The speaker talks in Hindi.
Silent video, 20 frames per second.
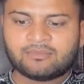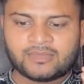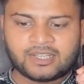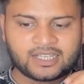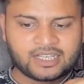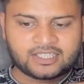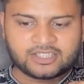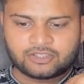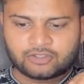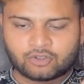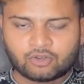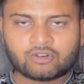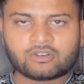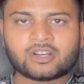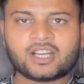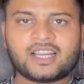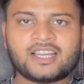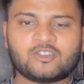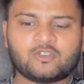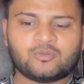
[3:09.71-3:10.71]
मेरा जियो
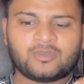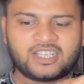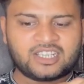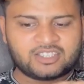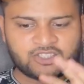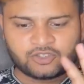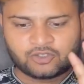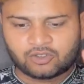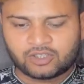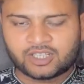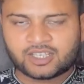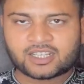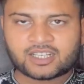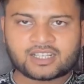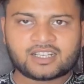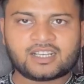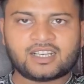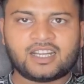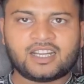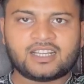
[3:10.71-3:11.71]
का है तो मैंने जियो लिख
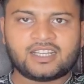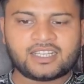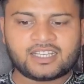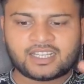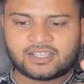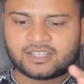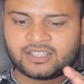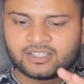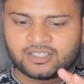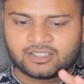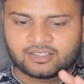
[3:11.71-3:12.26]
रखा है ठीक है